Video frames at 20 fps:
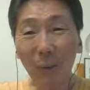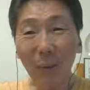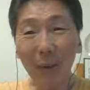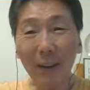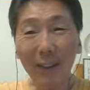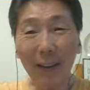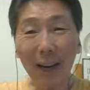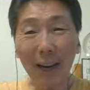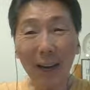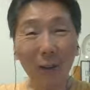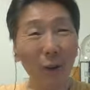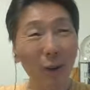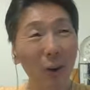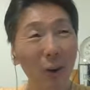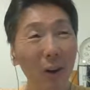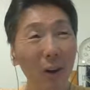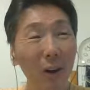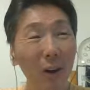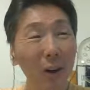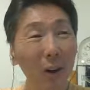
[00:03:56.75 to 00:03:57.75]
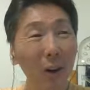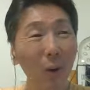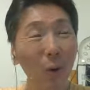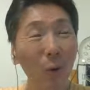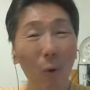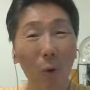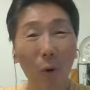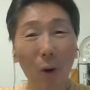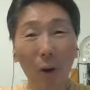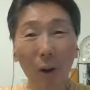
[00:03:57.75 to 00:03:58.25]
我们讲说，
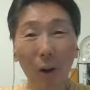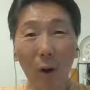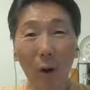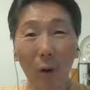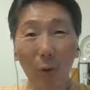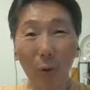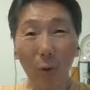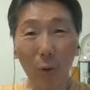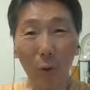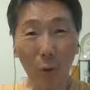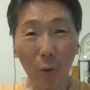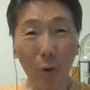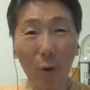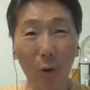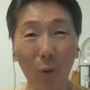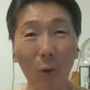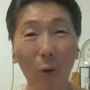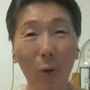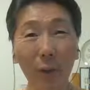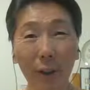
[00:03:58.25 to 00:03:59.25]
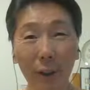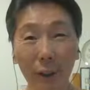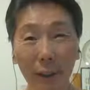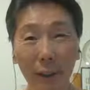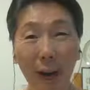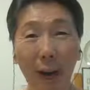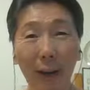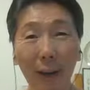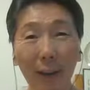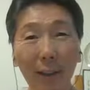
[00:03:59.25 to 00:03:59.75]
我口说我
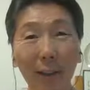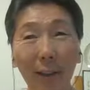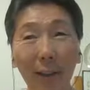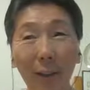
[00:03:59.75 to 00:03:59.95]
想，